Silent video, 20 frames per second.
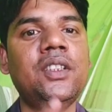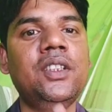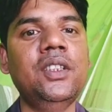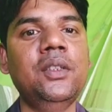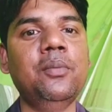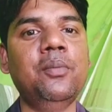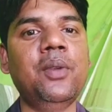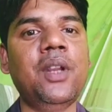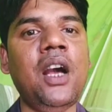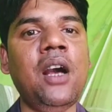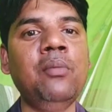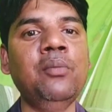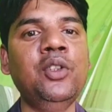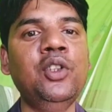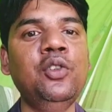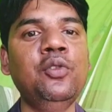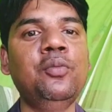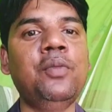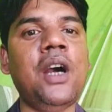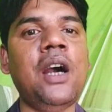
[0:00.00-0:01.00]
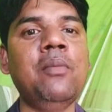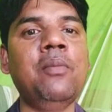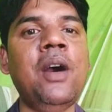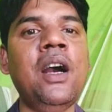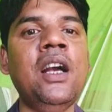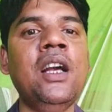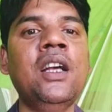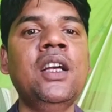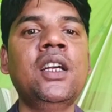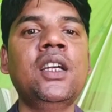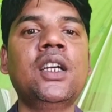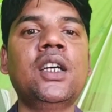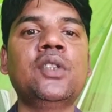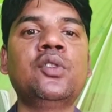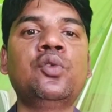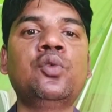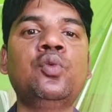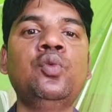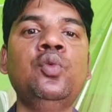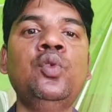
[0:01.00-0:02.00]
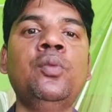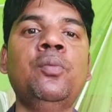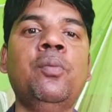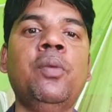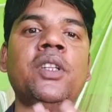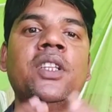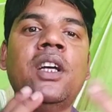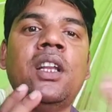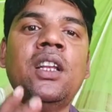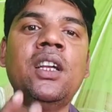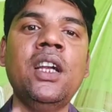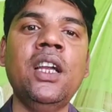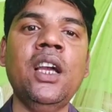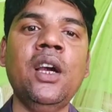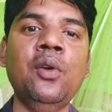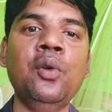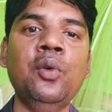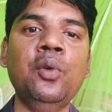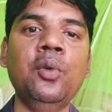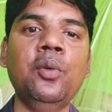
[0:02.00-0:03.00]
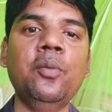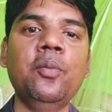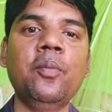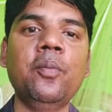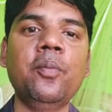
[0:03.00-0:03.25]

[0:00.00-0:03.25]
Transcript: कि ब्राह्मदेव बाबा का सुर बदल गया हो